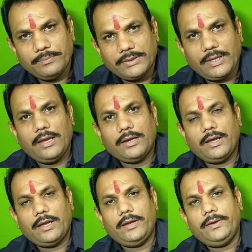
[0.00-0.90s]
बताया
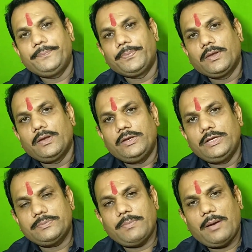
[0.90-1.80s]
गया है
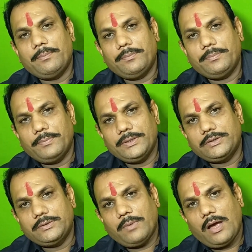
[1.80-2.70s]
इस महा
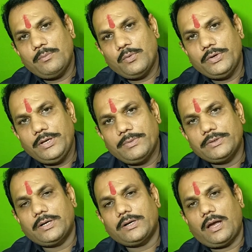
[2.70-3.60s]
महामोहिनी
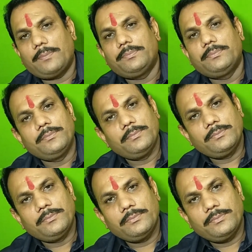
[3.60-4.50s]
मंत्र का आप
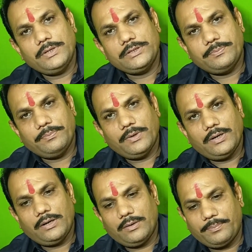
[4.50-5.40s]
इस
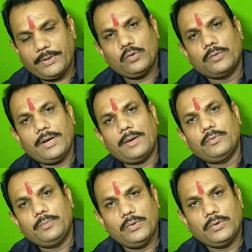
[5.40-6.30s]
प्रयोग में
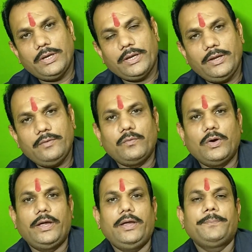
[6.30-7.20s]
आप उपयोग लेंगे
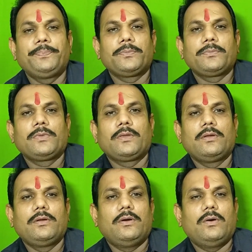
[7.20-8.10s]
वो है
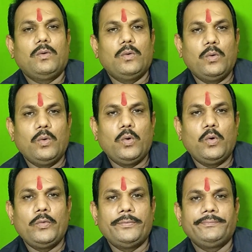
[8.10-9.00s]

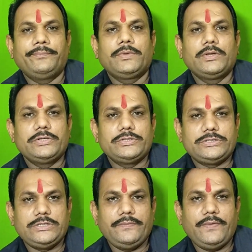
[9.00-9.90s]
ओम
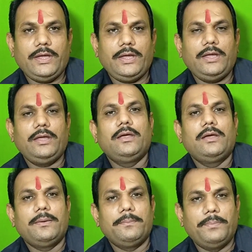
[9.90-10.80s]
शिवे
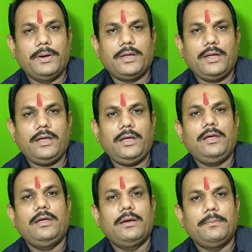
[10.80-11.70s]
भगे
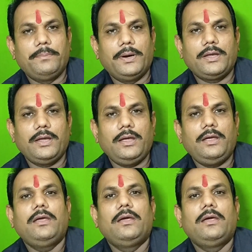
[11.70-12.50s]
भगे